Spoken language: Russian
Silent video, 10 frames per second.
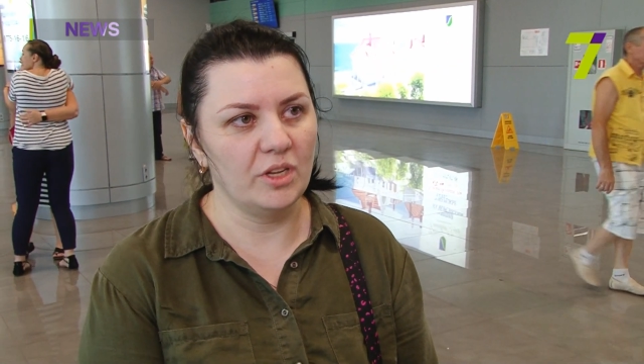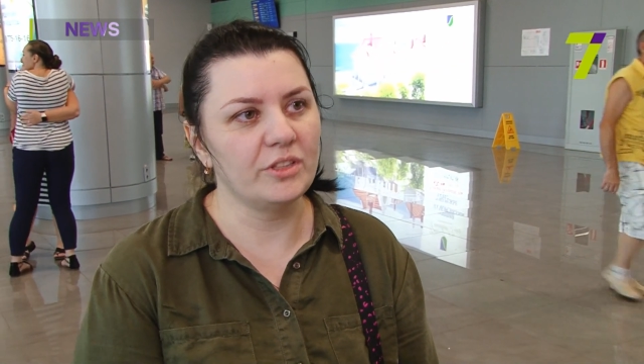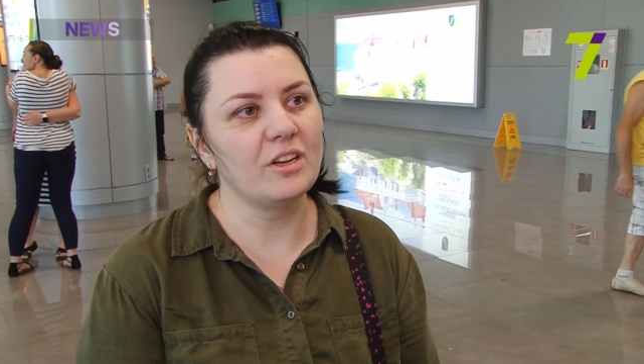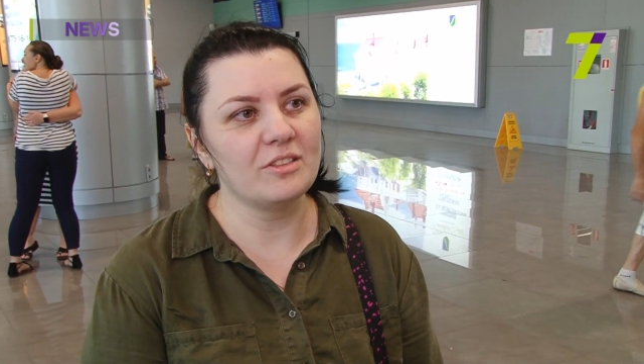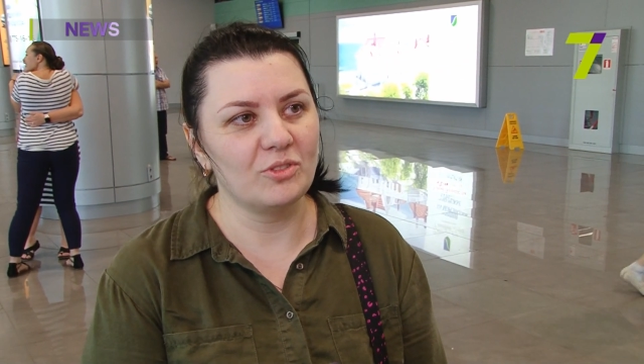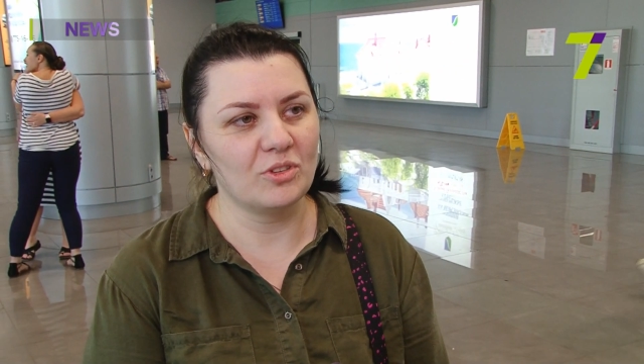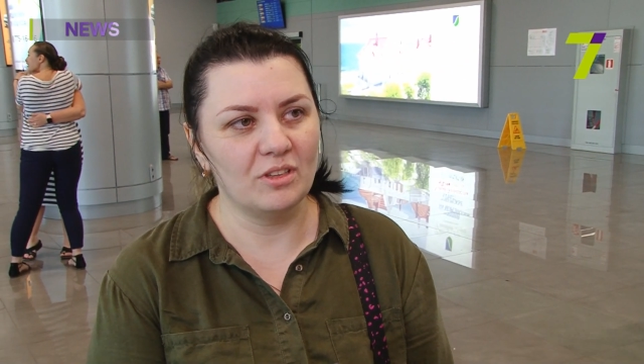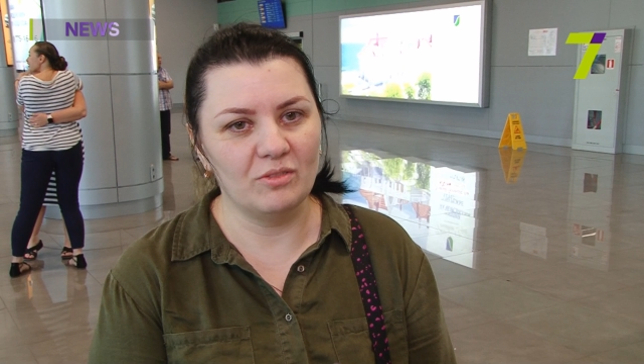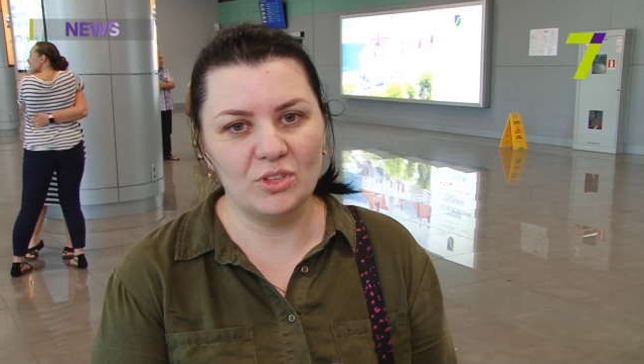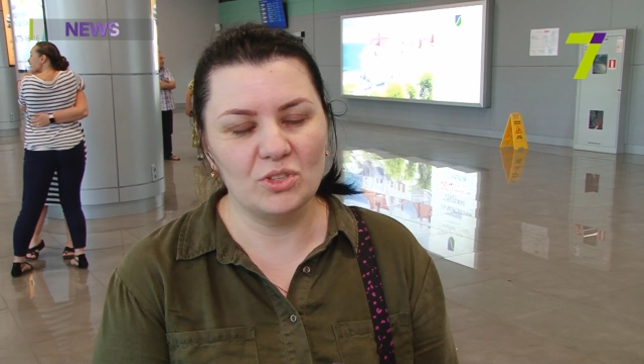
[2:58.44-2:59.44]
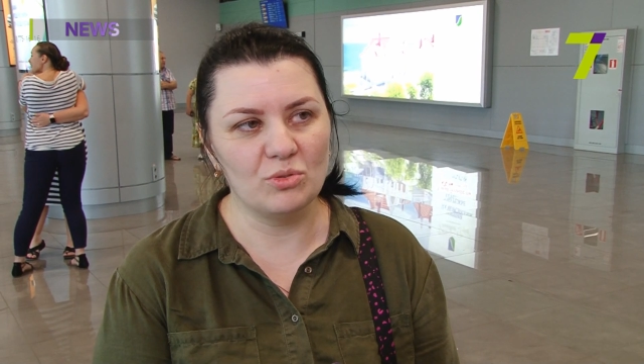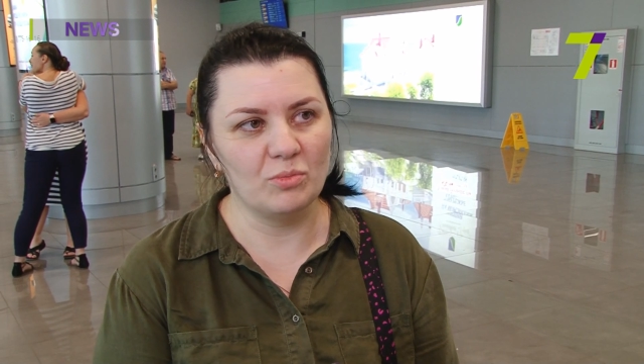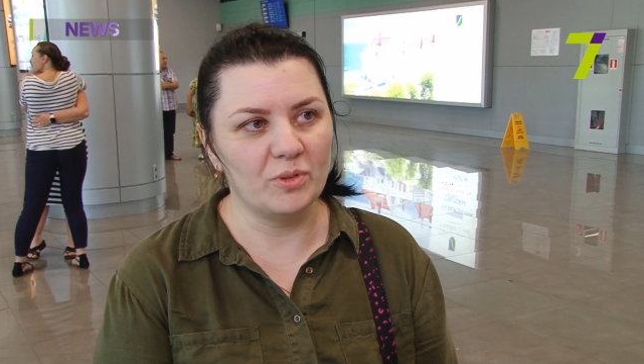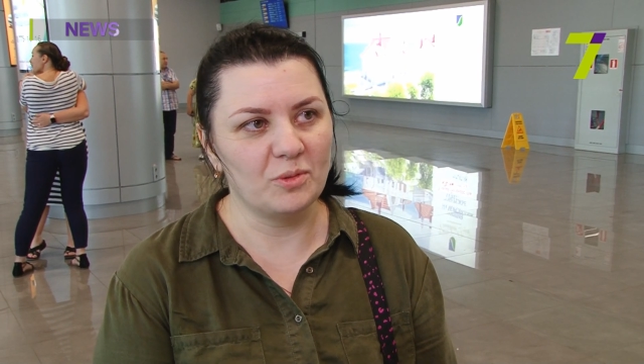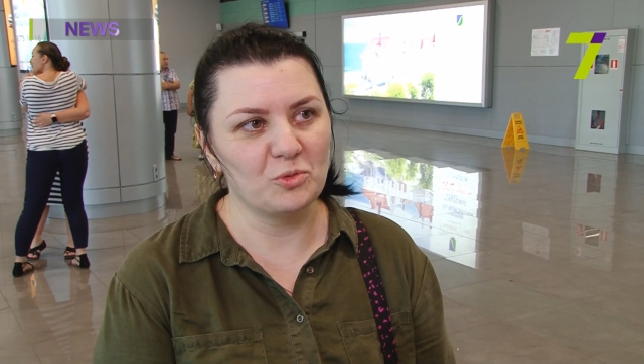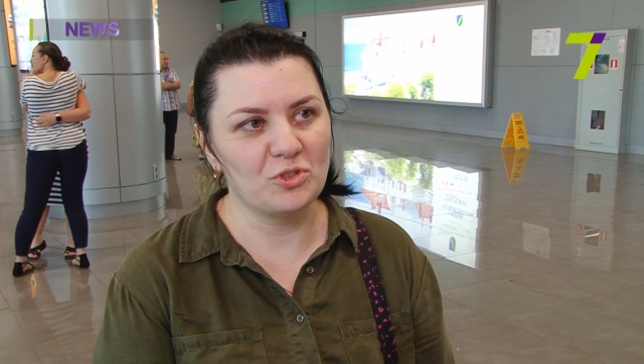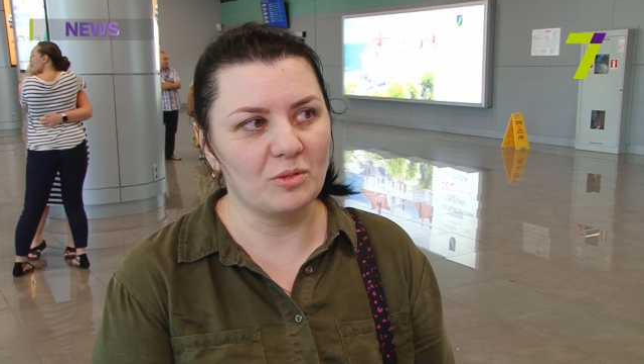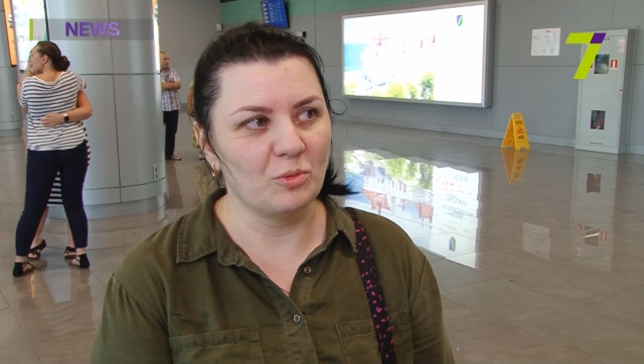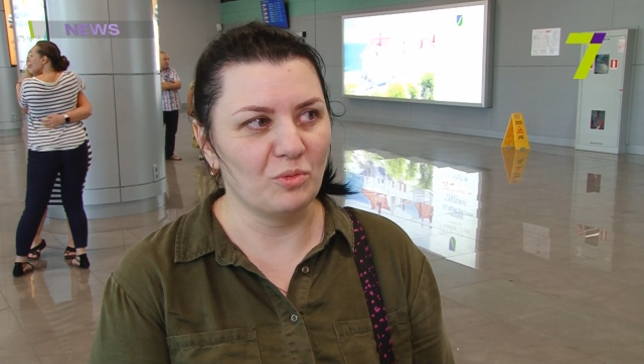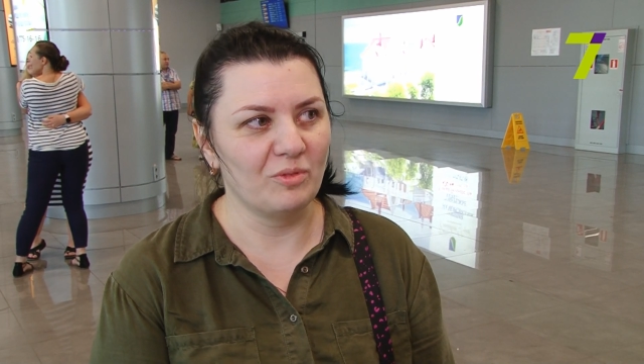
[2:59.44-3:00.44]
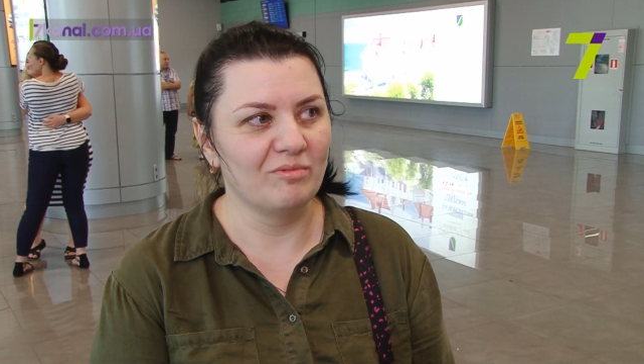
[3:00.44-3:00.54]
летать, вернее, в Индию, потому что,